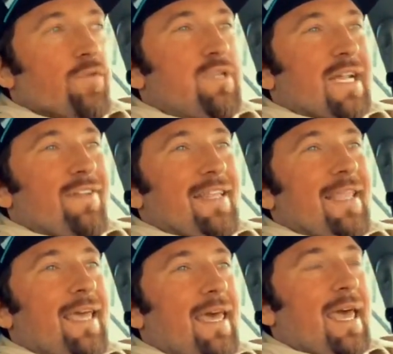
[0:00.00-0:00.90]
Vous savez
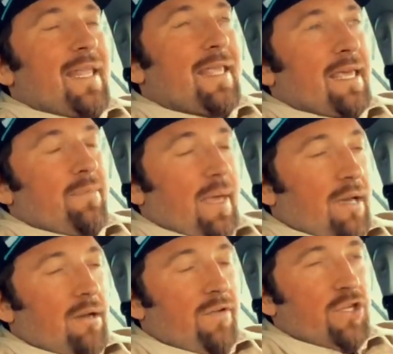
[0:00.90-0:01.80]
très très bien
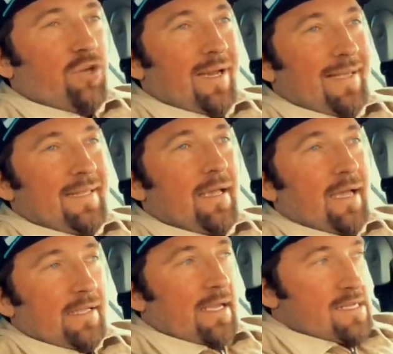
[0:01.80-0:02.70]
que la voiture, elle est
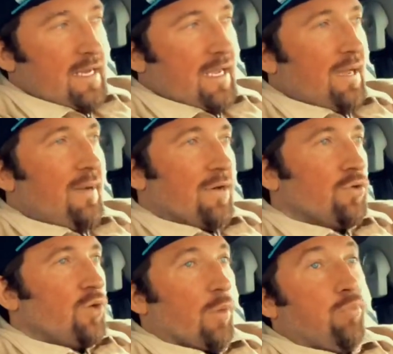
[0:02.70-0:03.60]
très très agréable à conduire.